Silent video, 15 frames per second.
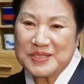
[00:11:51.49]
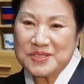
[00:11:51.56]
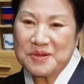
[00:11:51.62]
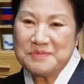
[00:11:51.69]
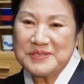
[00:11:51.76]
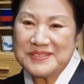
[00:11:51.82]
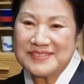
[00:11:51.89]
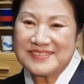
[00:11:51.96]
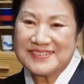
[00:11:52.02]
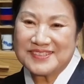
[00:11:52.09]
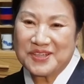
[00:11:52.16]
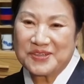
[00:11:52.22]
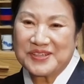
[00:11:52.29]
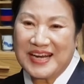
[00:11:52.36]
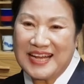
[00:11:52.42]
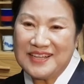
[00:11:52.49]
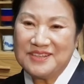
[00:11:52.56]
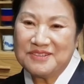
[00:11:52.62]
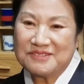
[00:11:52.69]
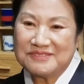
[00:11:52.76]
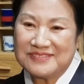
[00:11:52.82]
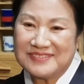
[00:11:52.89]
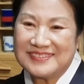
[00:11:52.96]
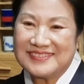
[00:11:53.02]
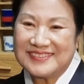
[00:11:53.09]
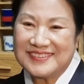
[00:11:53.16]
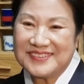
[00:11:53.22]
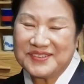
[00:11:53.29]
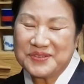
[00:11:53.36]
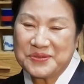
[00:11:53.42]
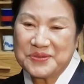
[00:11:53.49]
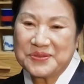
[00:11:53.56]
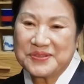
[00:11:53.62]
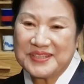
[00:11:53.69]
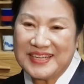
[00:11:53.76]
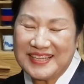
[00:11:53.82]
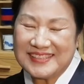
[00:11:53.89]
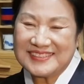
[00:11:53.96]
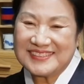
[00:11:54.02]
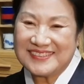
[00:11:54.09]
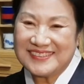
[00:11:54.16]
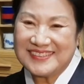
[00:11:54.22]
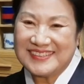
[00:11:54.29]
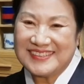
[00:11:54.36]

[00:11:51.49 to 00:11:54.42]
서비스를 저는 하려고 음. 노력을 해서